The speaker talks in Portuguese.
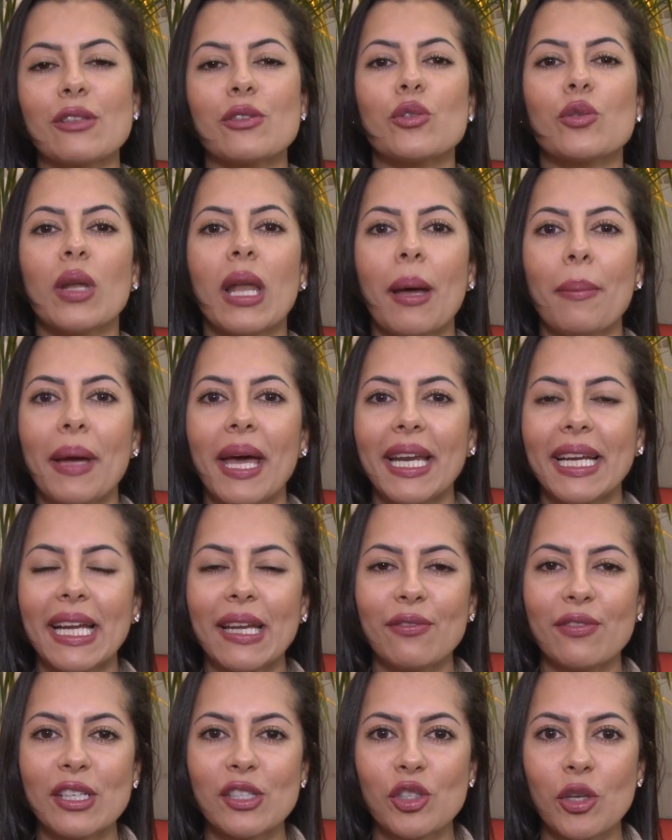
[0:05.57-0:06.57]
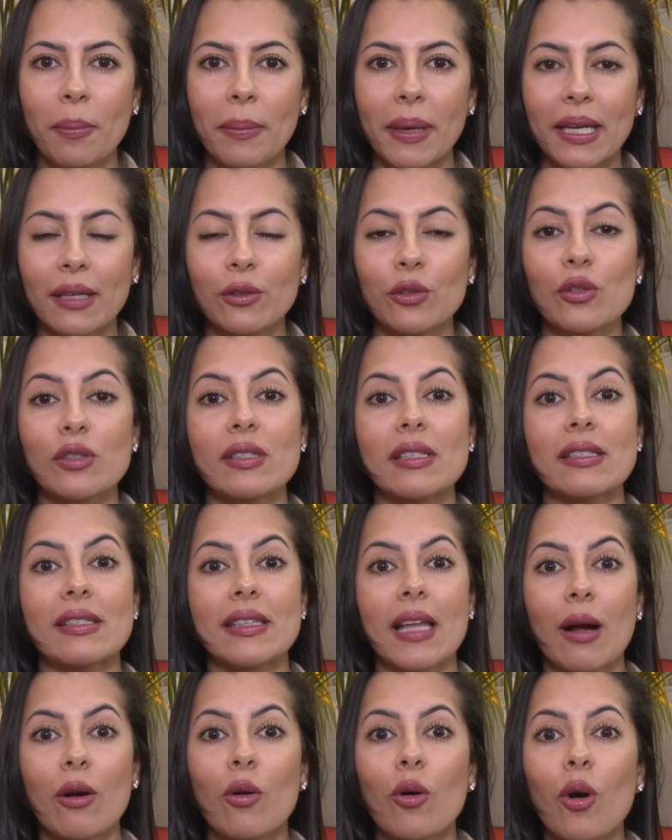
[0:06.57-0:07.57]
Sul América Investimentos
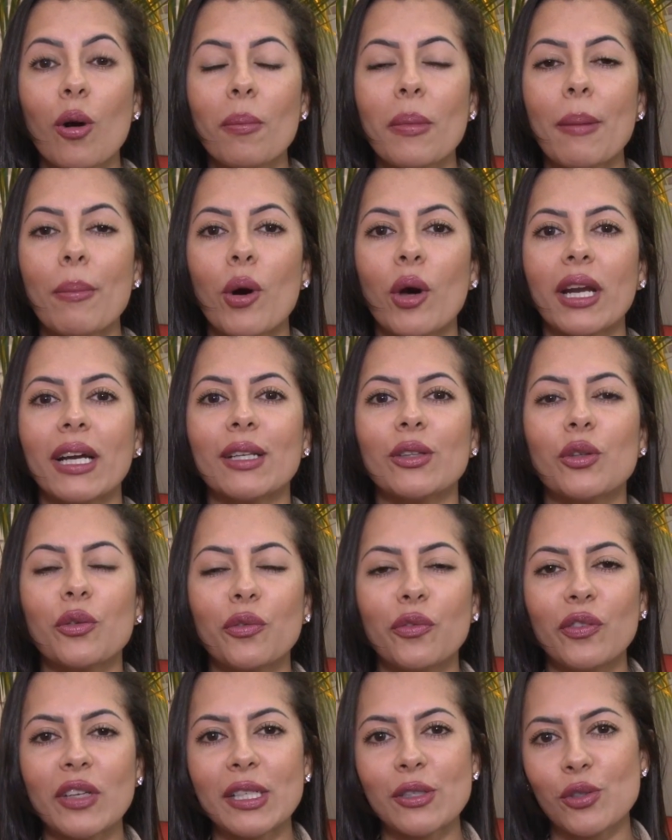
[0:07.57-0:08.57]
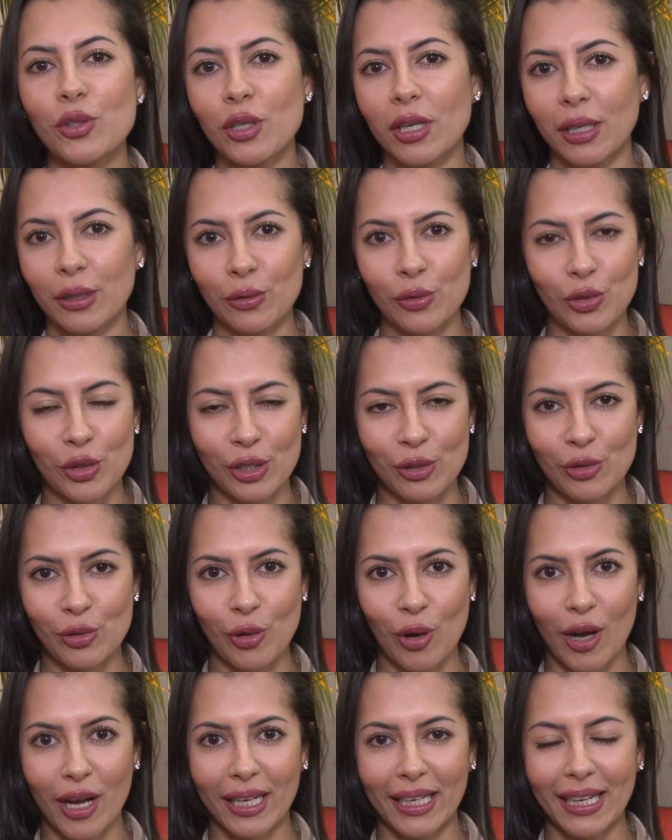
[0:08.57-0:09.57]
está comemorando 20 anos de
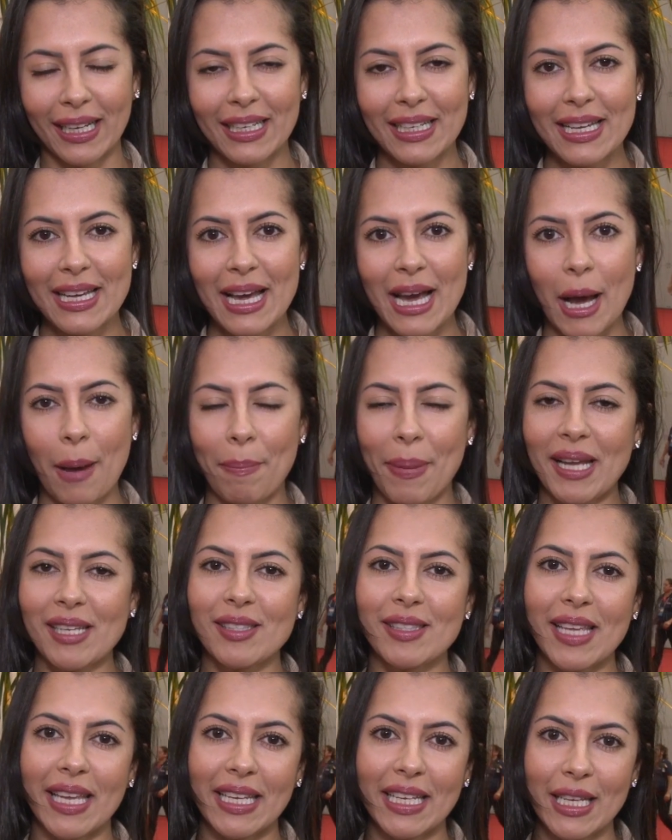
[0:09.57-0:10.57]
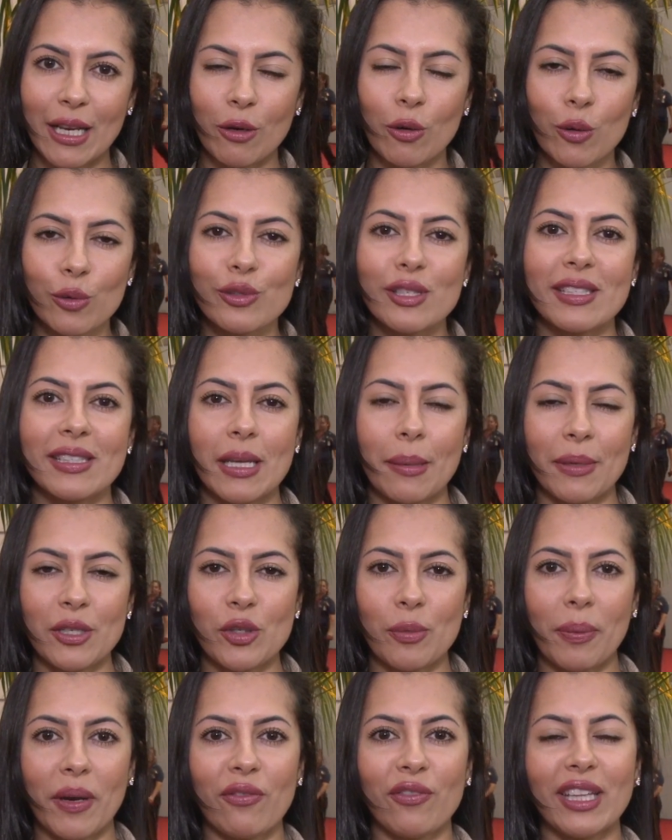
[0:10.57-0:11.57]
história. A parceria com o sistema
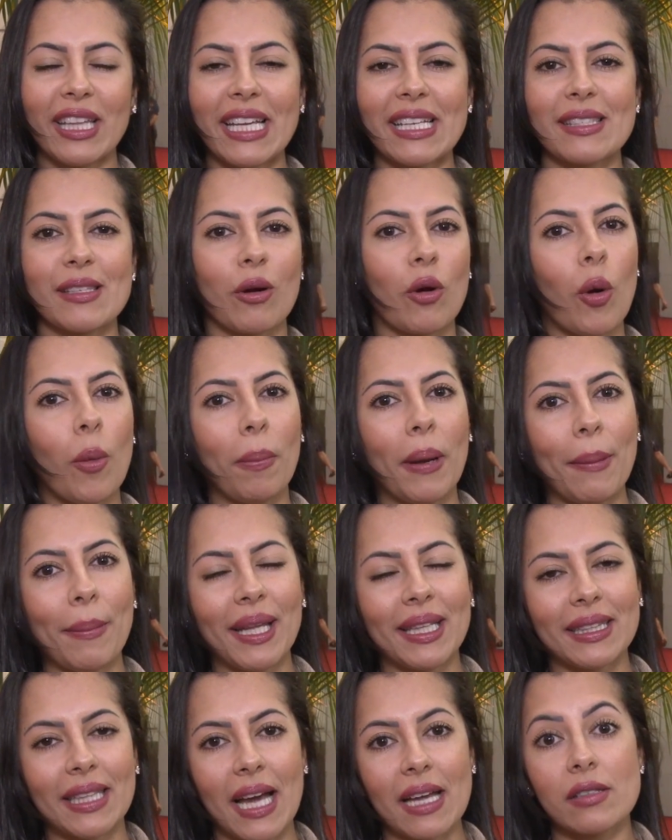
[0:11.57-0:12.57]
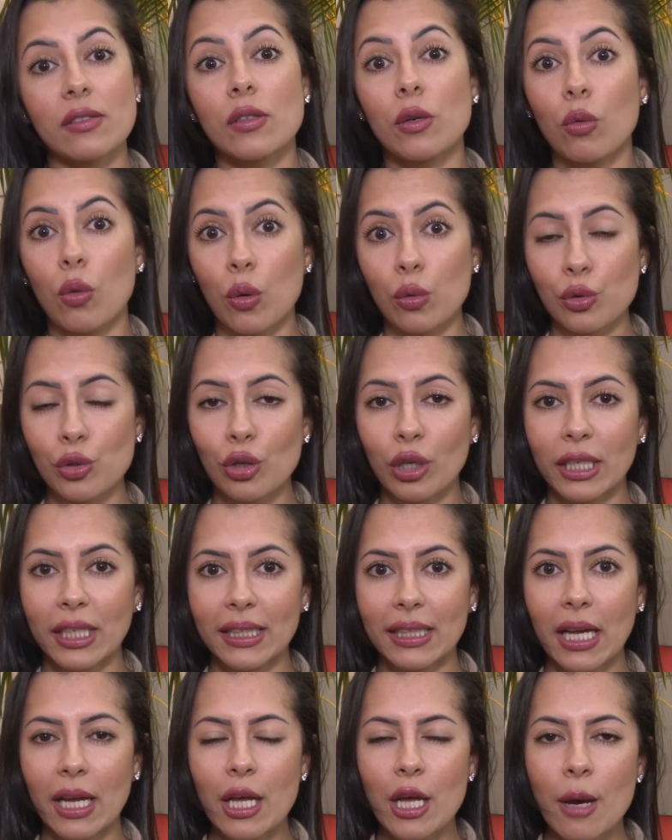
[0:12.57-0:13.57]
de previdência complementar se
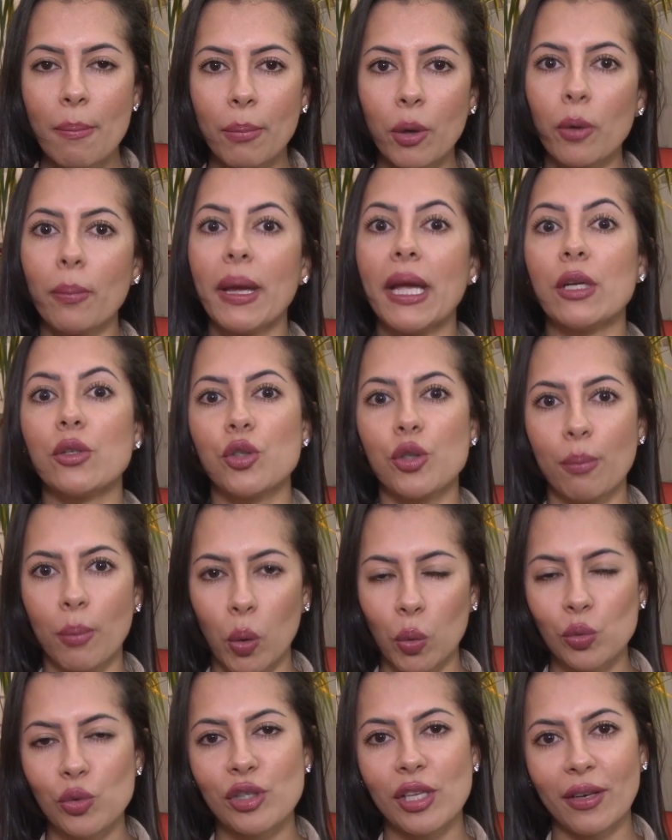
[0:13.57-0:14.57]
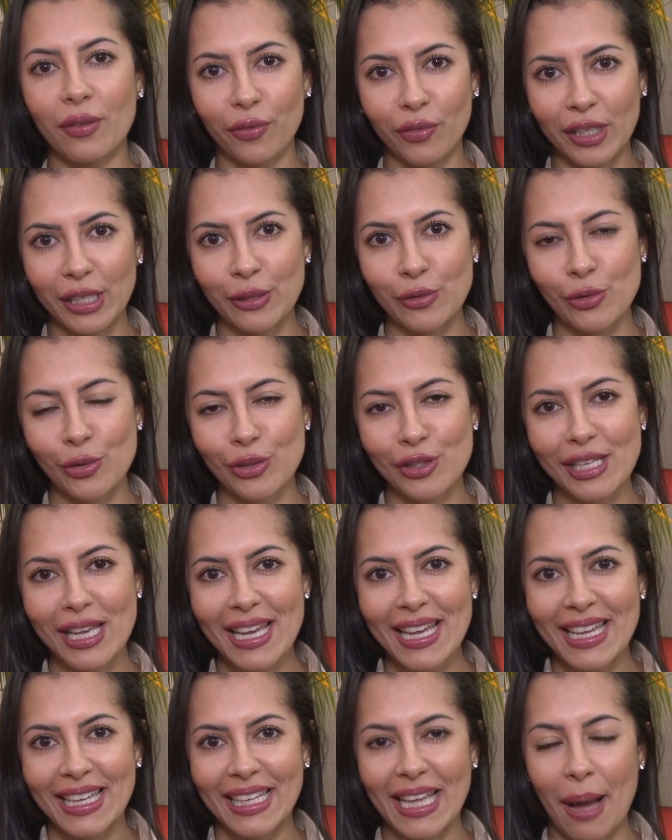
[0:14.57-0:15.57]
consolida por meio de bons serviços
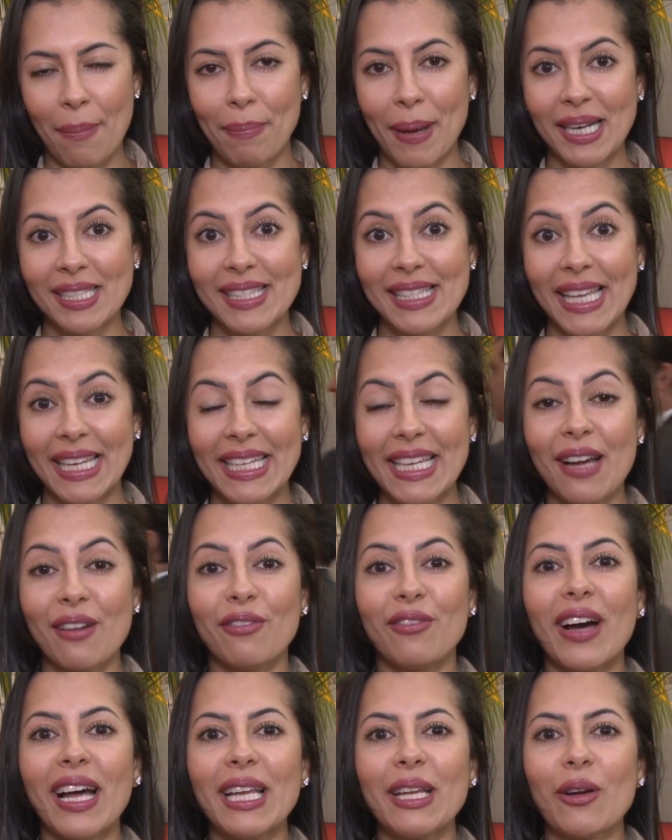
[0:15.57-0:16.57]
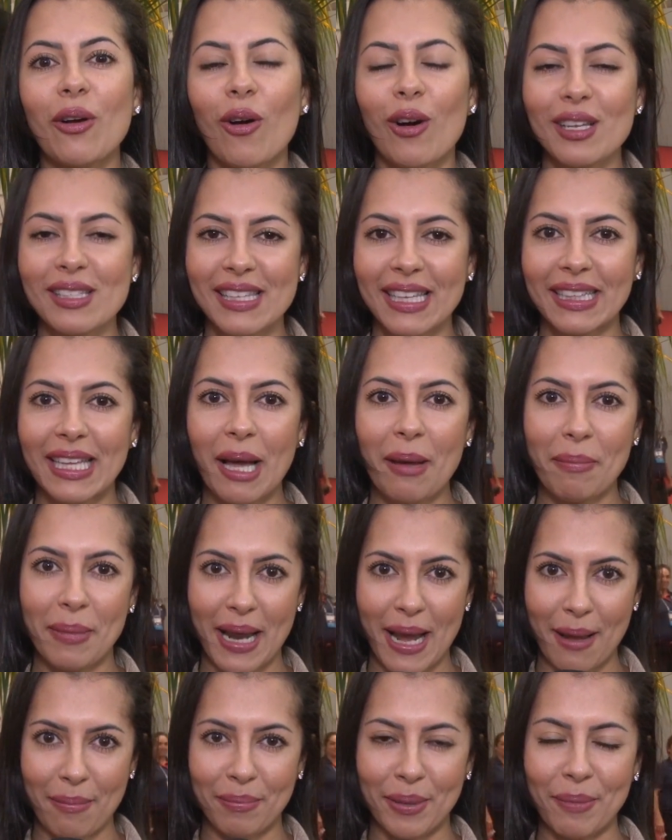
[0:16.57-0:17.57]
e a parceria valiosa da
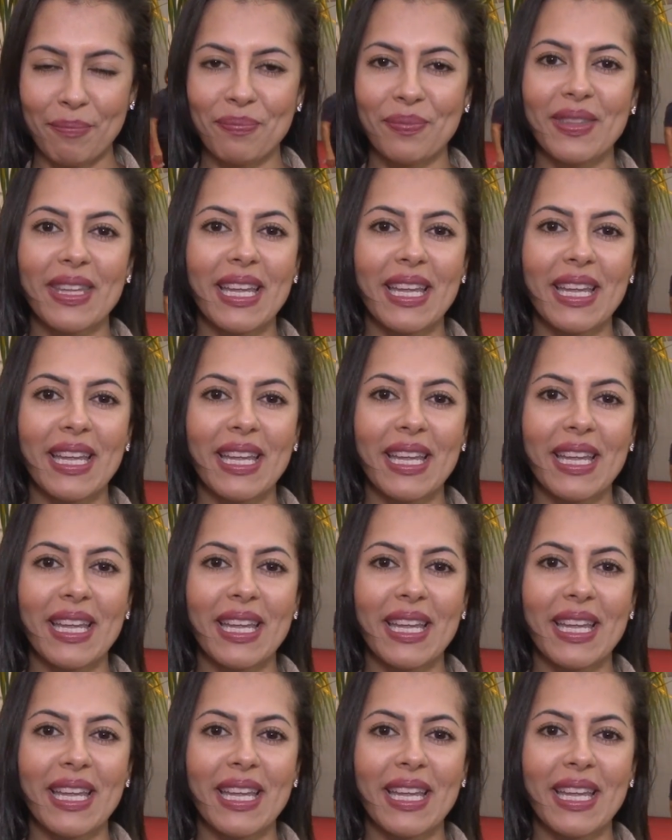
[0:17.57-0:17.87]
Abrap.